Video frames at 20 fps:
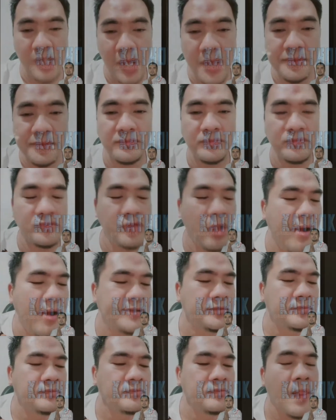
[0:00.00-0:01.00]
enggak
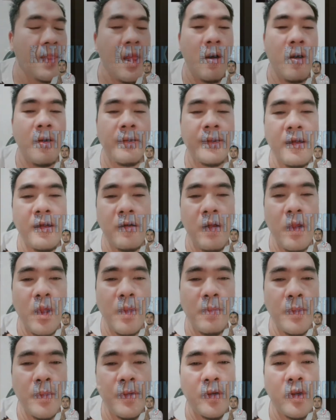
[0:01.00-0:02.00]
orang
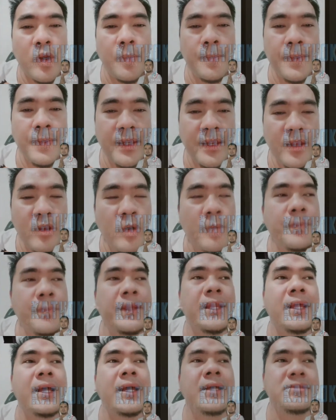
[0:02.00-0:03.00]
kalau mau beropini
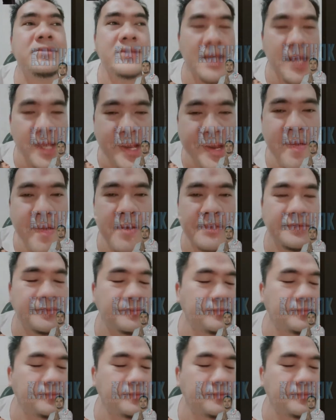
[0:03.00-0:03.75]
opini aja